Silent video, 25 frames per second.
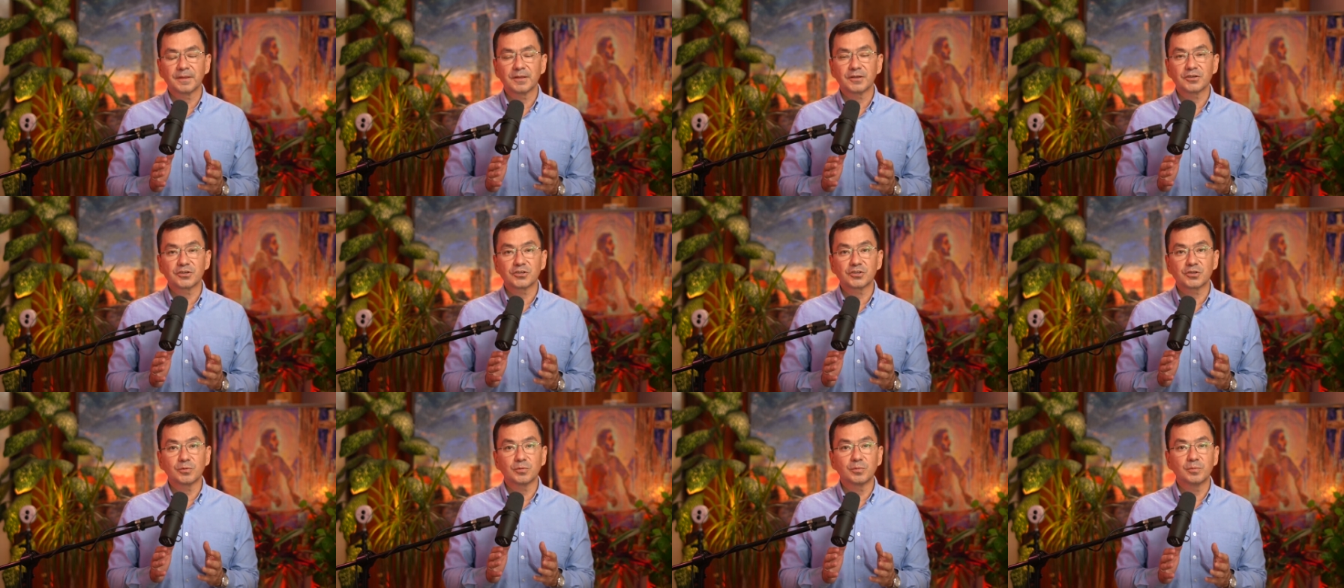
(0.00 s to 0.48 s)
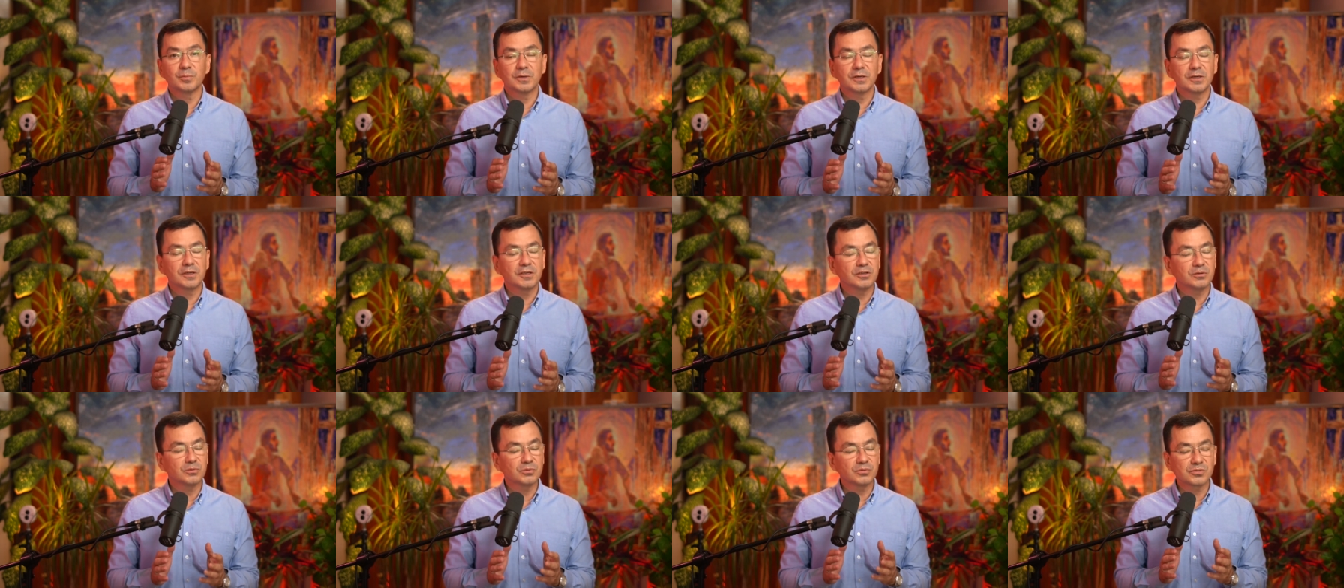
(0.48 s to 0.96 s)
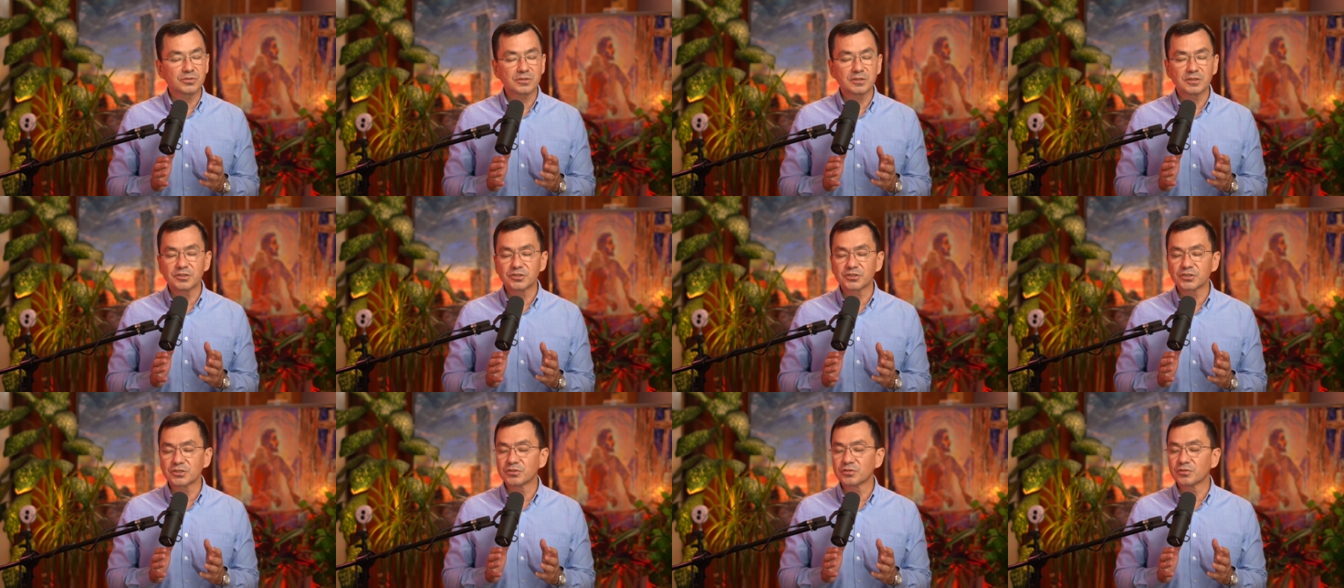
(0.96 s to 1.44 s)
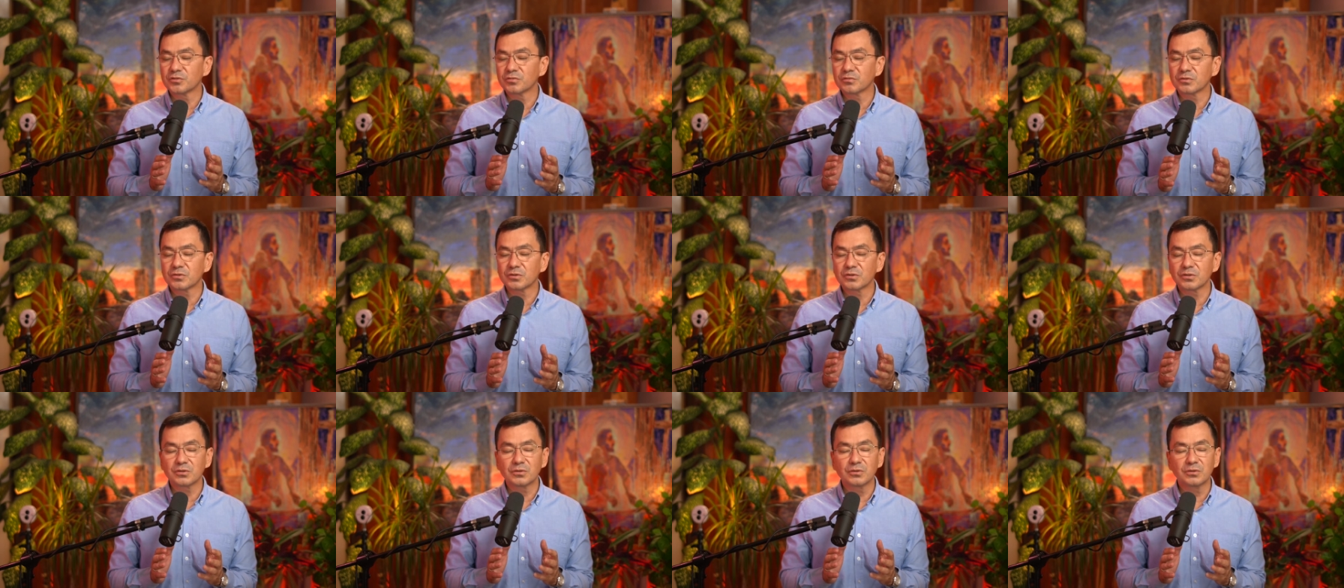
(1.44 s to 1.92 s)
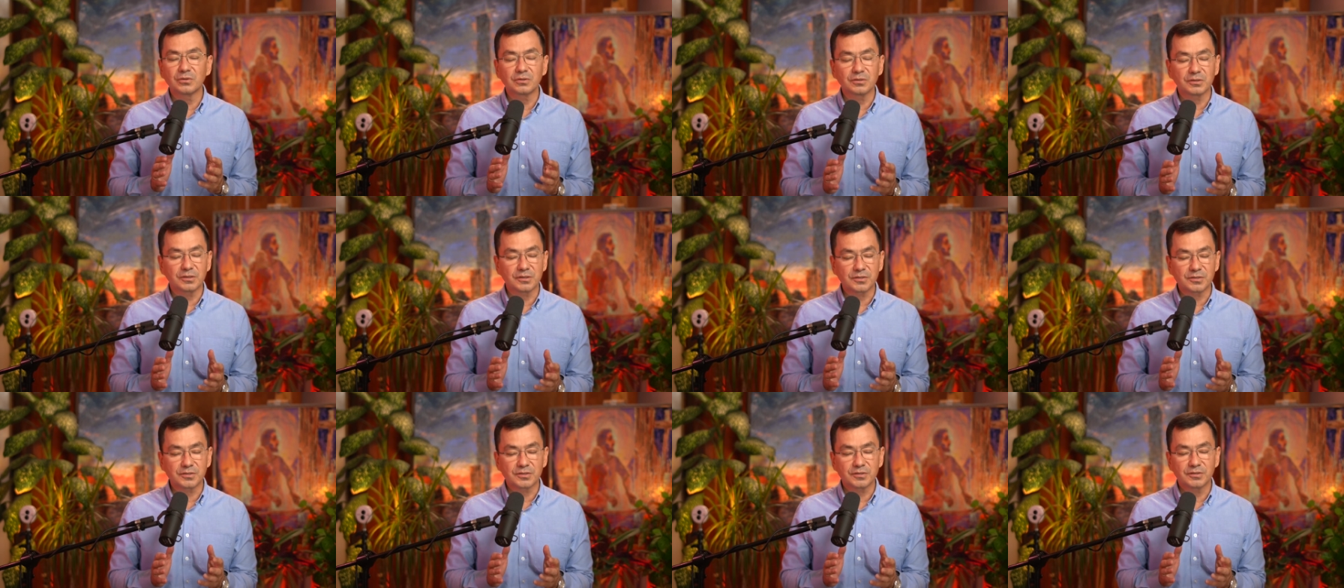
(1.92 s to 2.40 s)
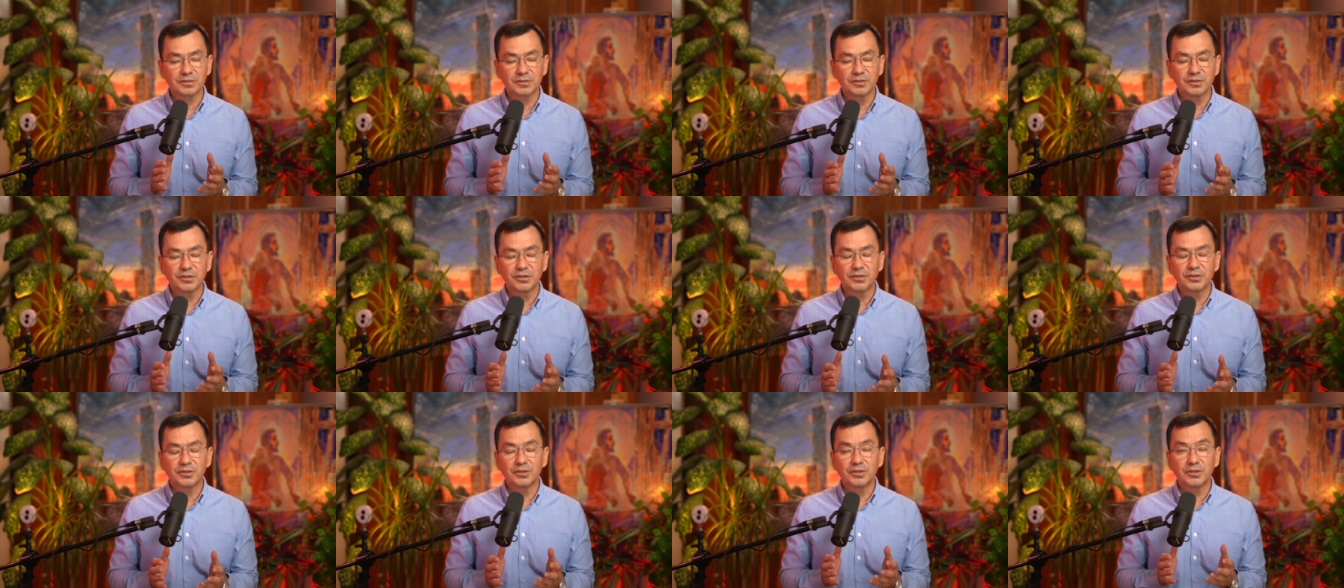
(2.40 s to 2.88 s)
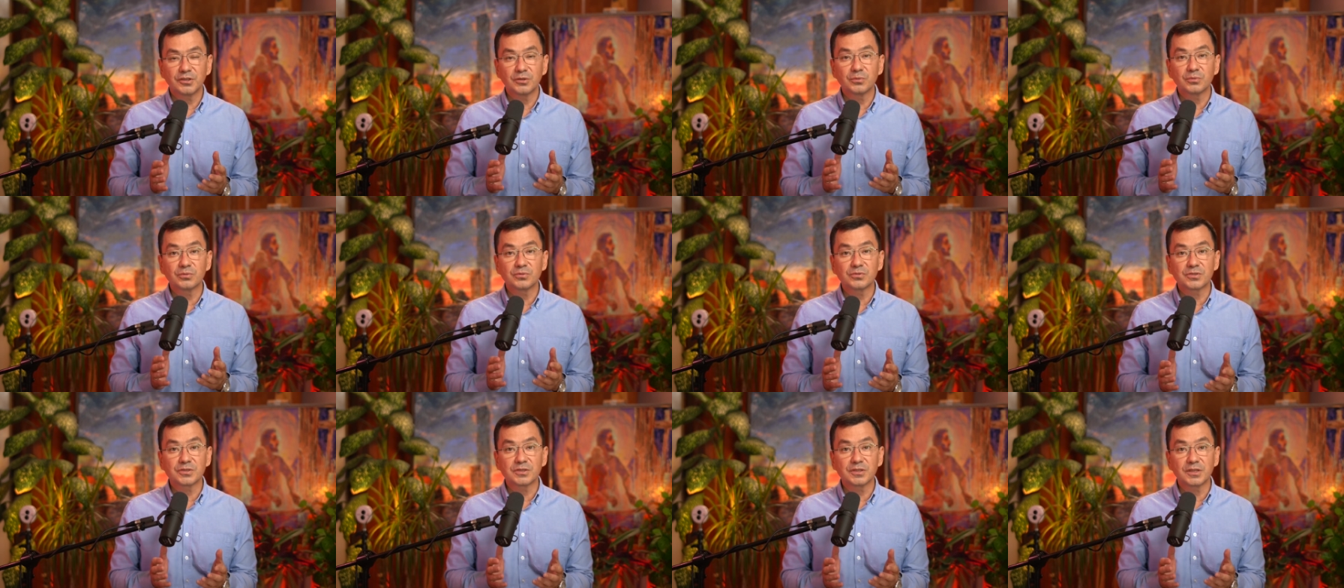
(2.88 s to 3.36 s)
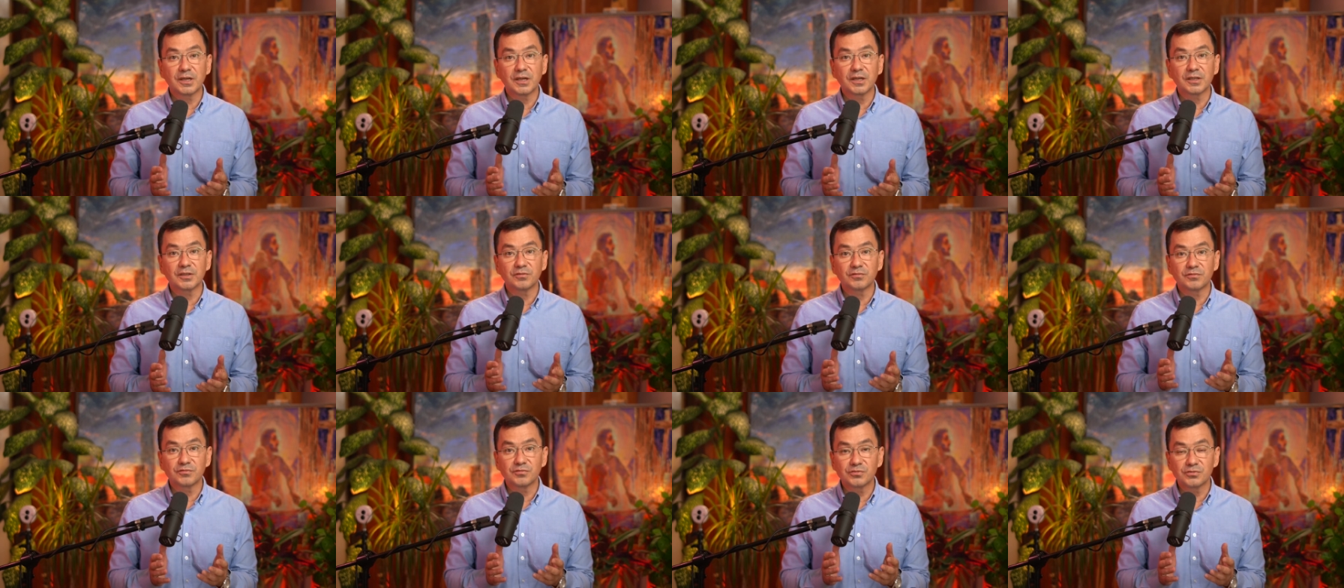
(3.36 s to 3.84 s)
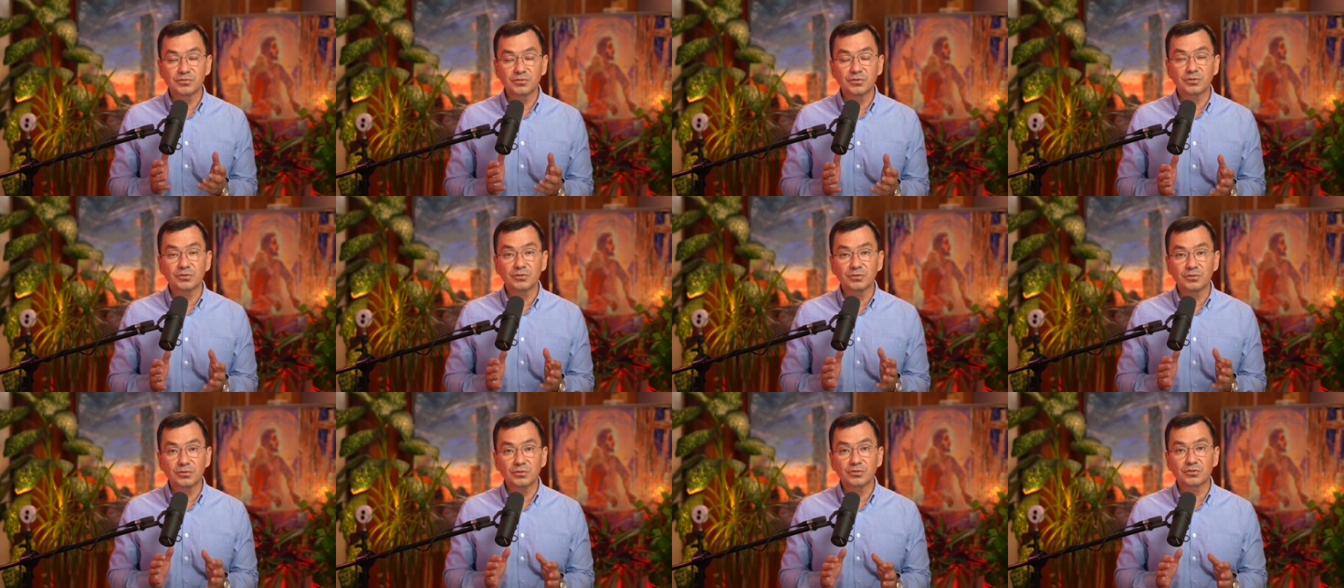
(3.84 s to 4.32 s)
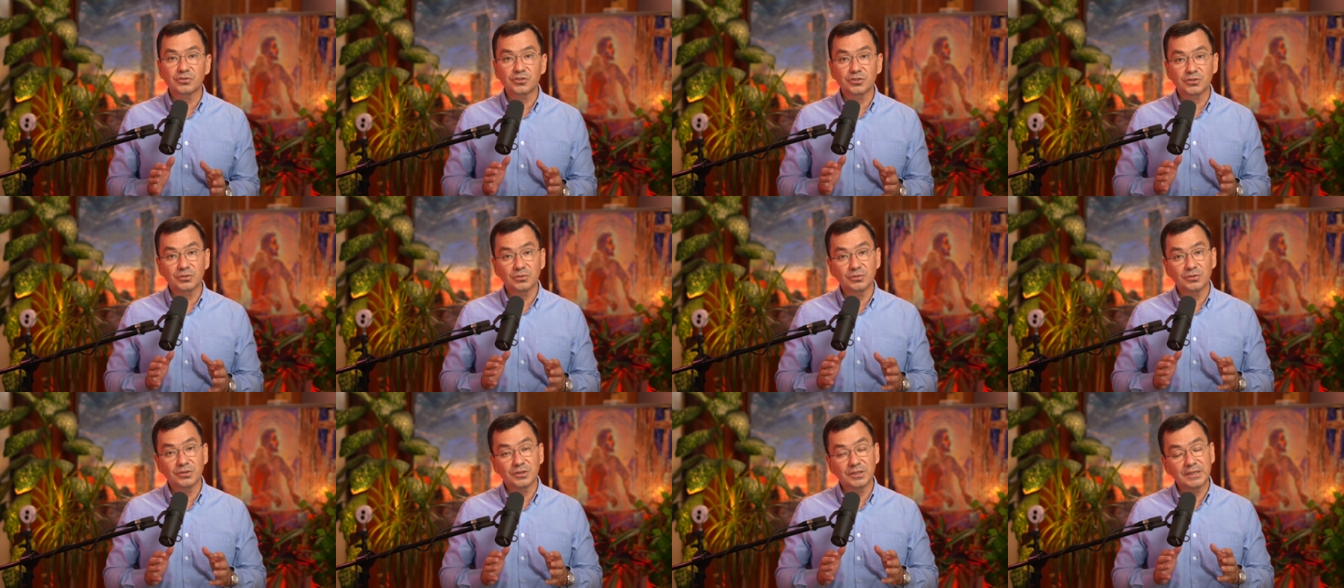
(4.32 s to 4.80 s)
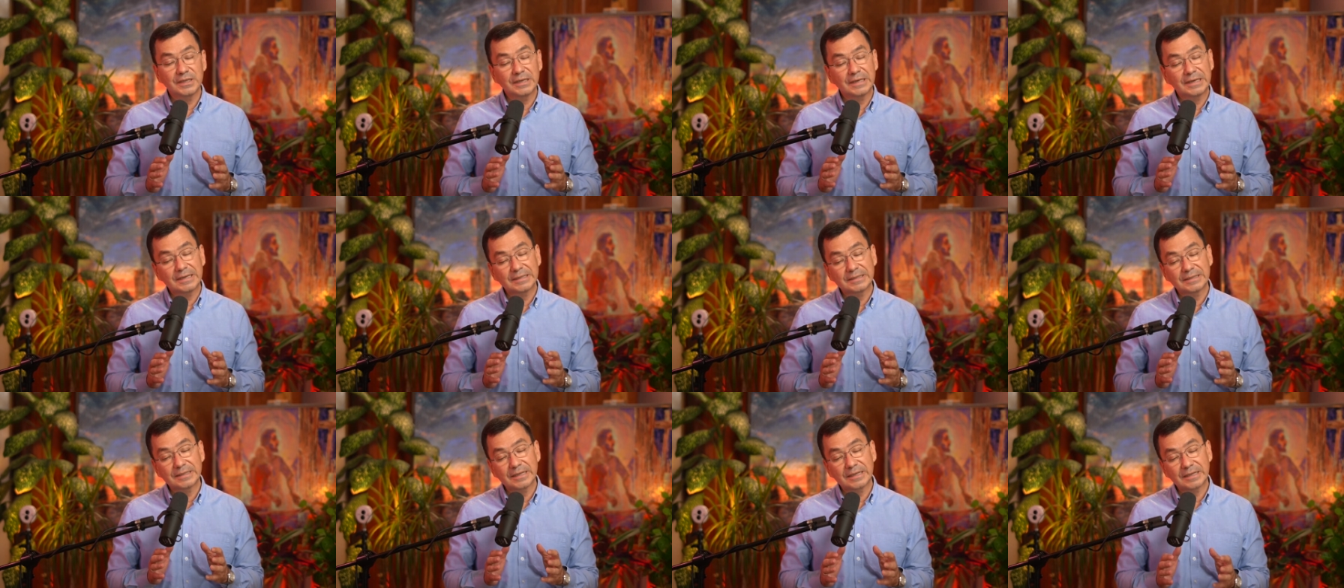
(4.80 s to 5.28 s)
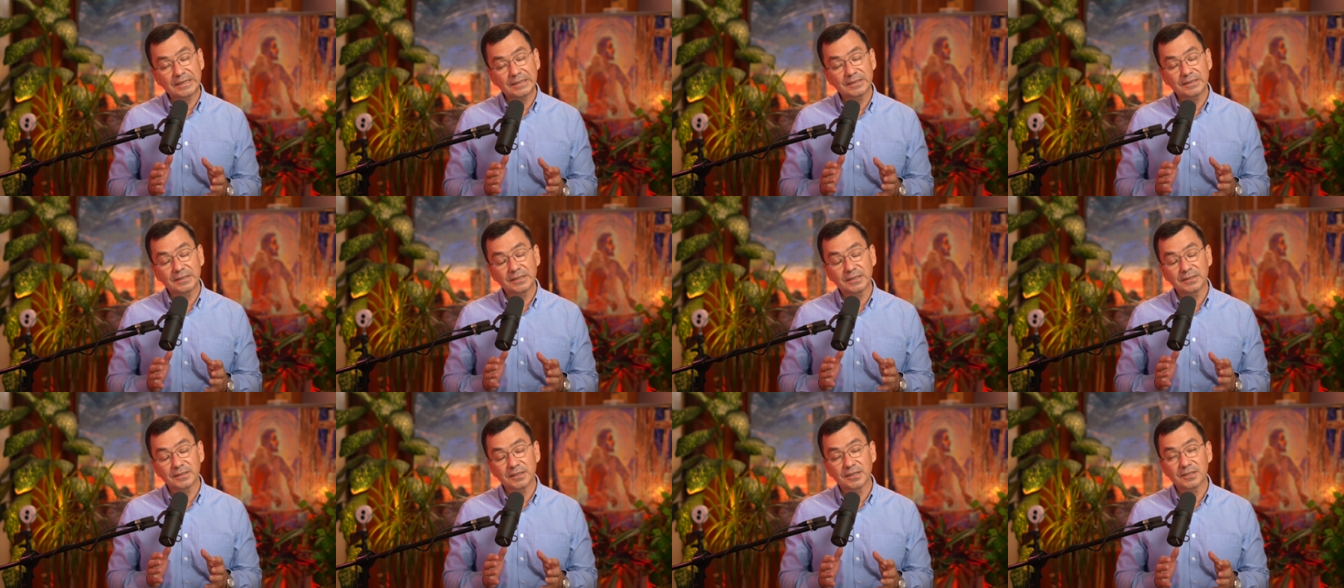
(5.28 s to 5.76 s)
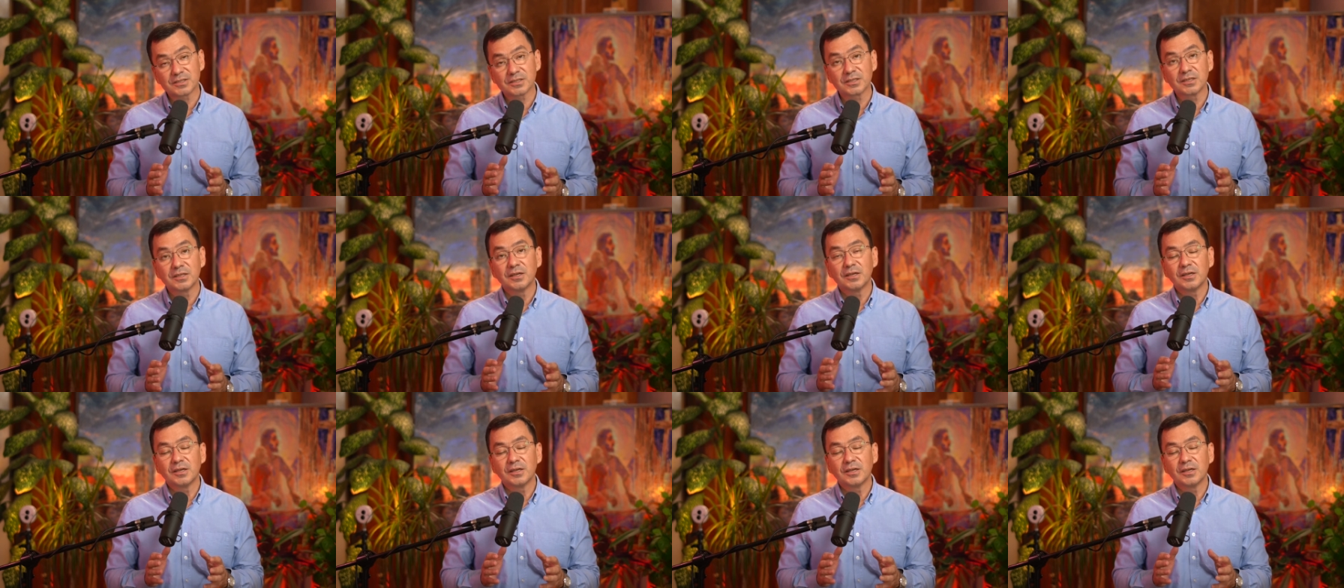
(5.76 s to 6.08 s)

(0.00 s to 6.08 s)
чтобы могли услышать Твой голос и узнать все то, что Ты открыл для нас